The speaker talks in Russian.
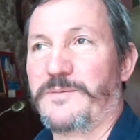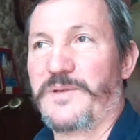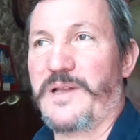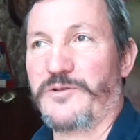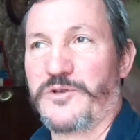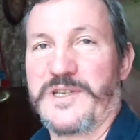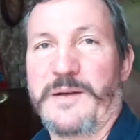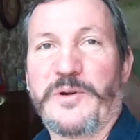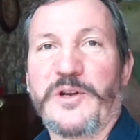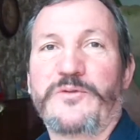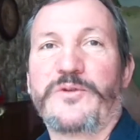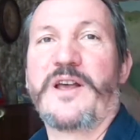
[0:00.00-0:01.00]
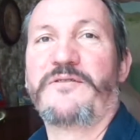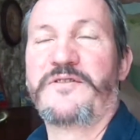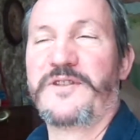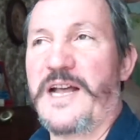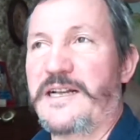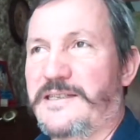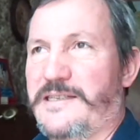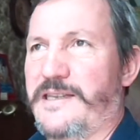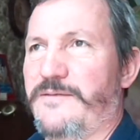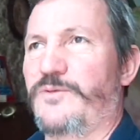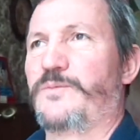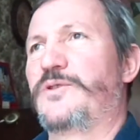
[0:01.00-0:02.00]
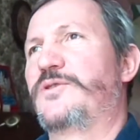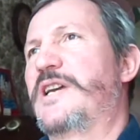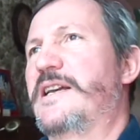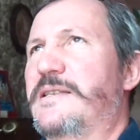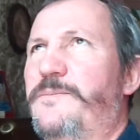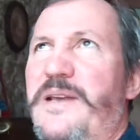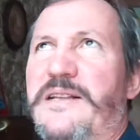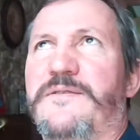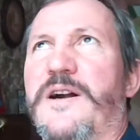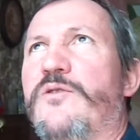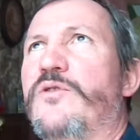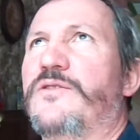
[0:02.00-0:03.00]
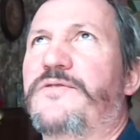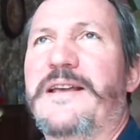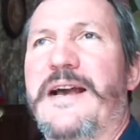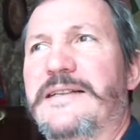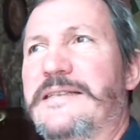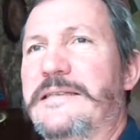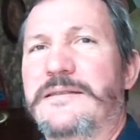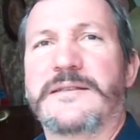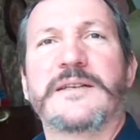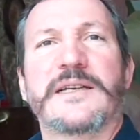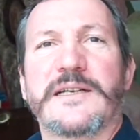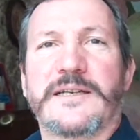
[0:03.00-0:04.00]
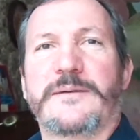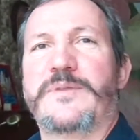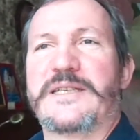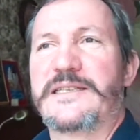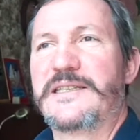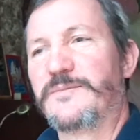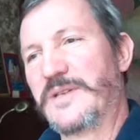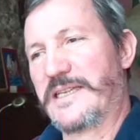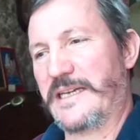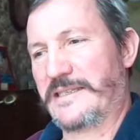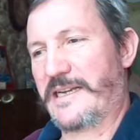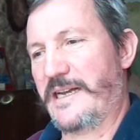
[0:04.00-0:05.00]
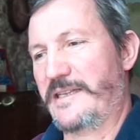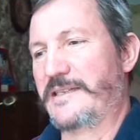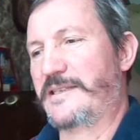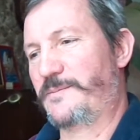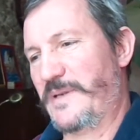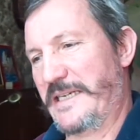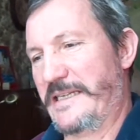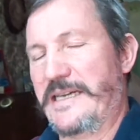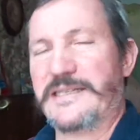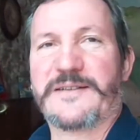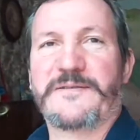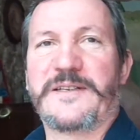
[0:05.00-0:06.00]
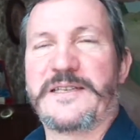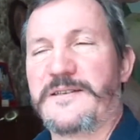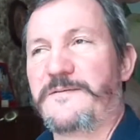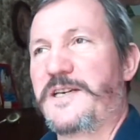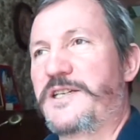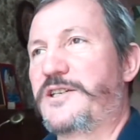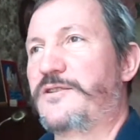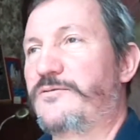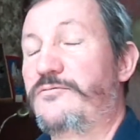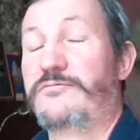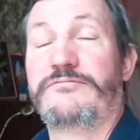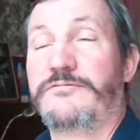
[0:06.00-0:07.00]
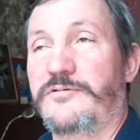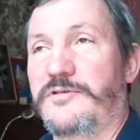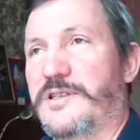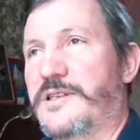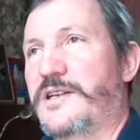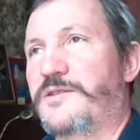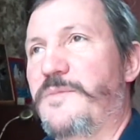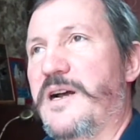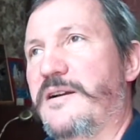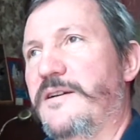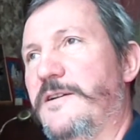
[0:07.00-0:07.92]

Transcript: Потому что запрыгнул я в двенадцатый, вот получается пять вагонов, я один без Димы таскал, перетаскивал эти вещи. Ужас, кошмар.